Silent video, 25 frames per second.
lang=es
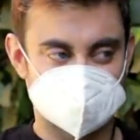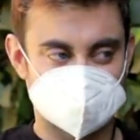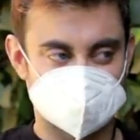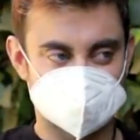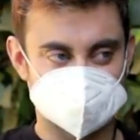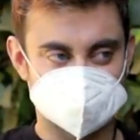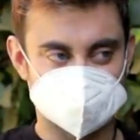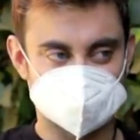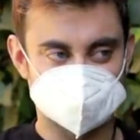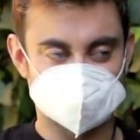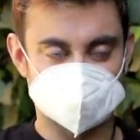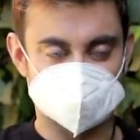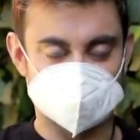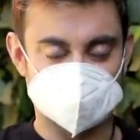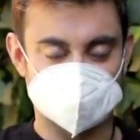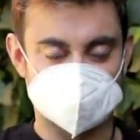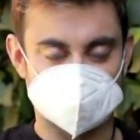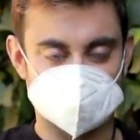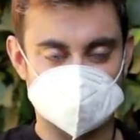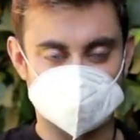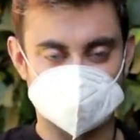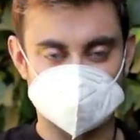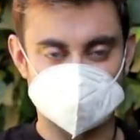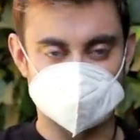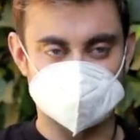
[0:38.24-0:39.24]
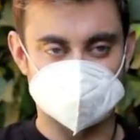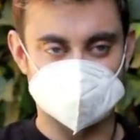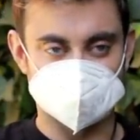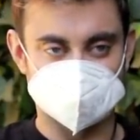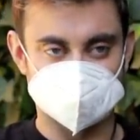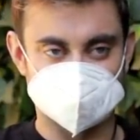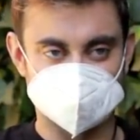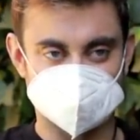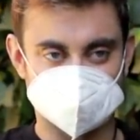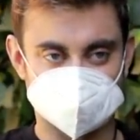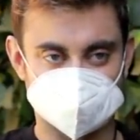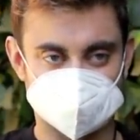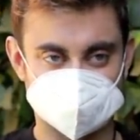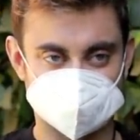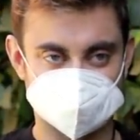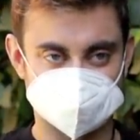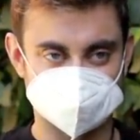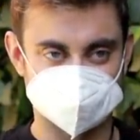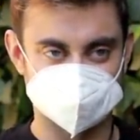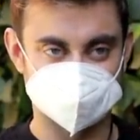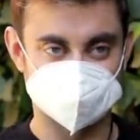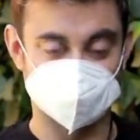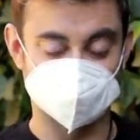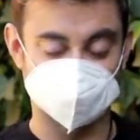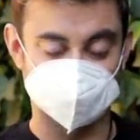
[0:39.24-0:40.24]
Has dicho las palabras mágicas.
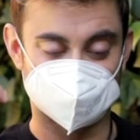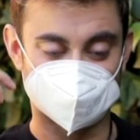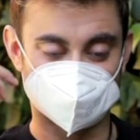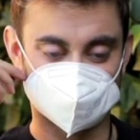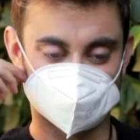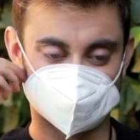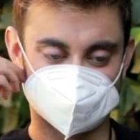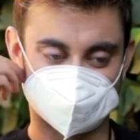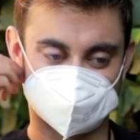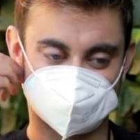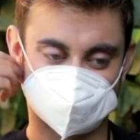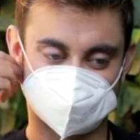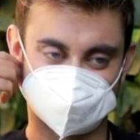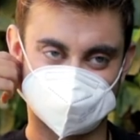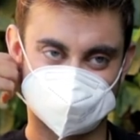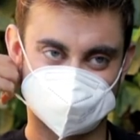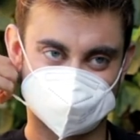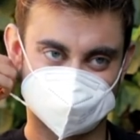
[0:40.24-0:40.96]
YouTube.